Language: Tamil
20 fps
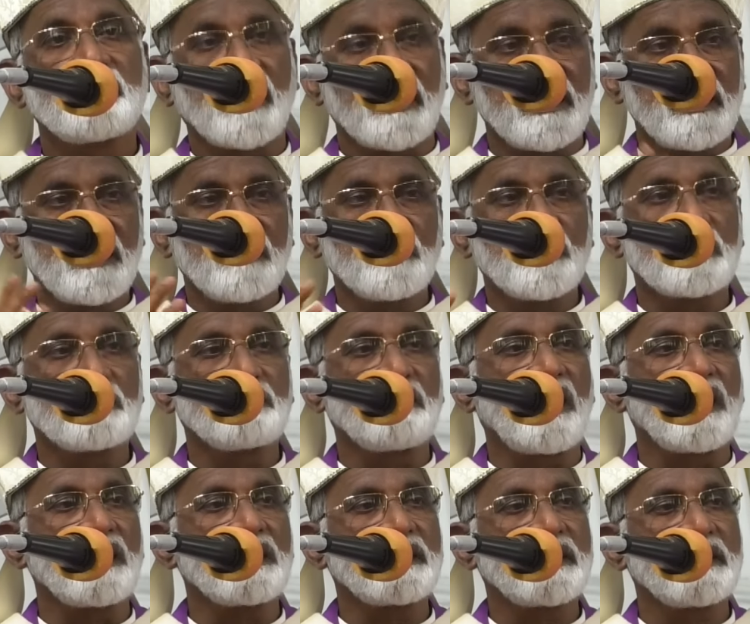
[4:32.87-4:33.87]
நல்ல ஒரு
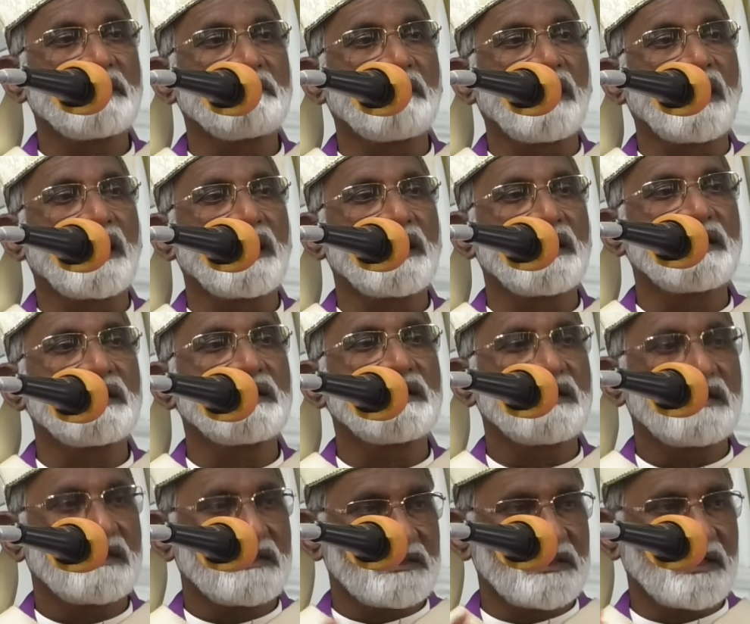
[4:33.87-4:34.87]
வாழ்க்கை வாழ
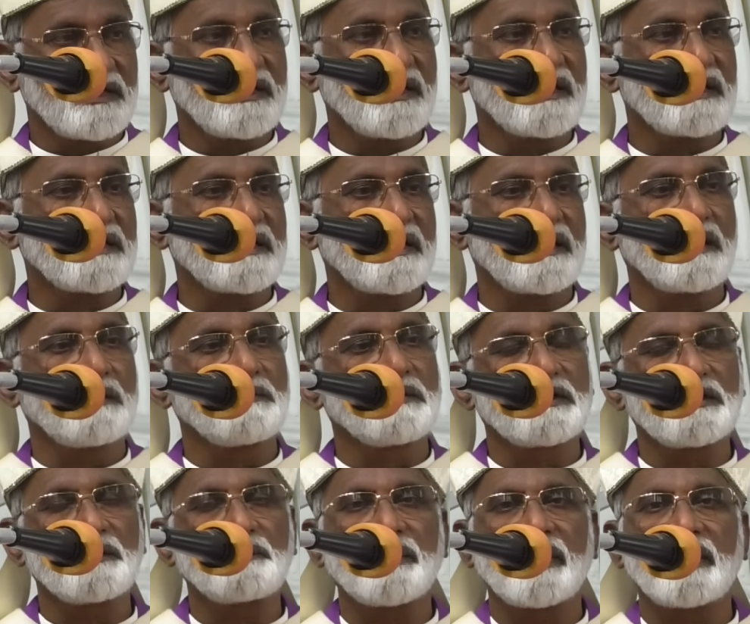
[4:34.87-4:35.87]
இந்த இயற்கை
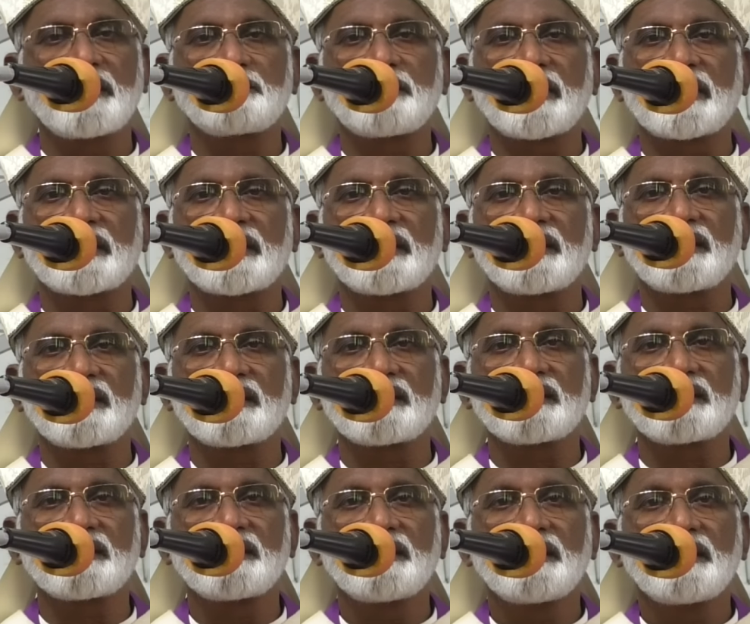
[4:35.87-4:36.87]
நமக்கு பயன்படுகின்றது